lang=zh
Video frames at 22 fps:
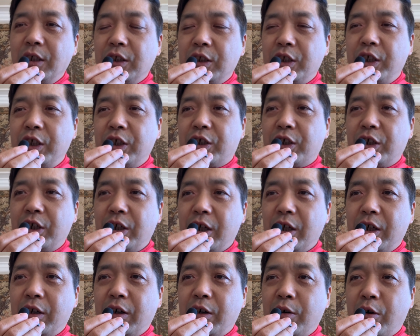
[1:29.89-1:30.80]
其实
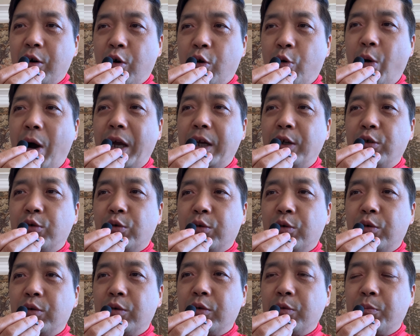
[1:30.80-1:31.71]
呢，换一
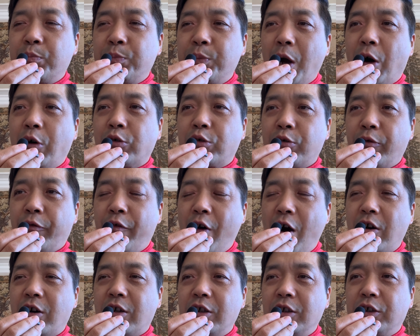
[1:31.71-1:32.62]
种表述
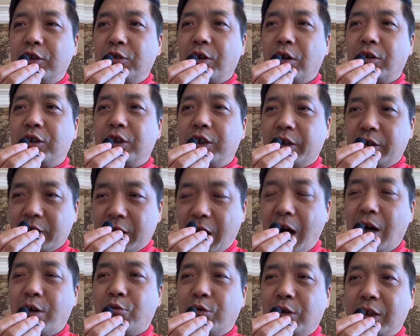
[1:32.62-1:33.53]
方式，就叫警
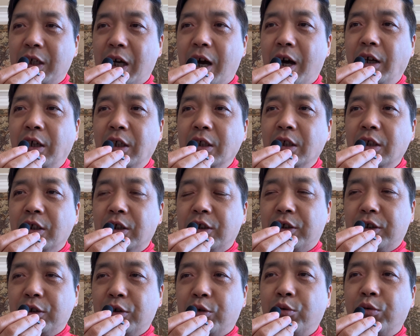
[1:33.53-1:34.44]
察国家，
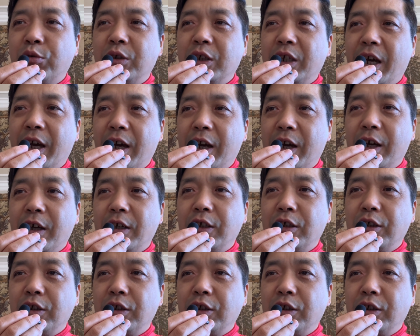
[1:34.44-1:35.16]
似乎也，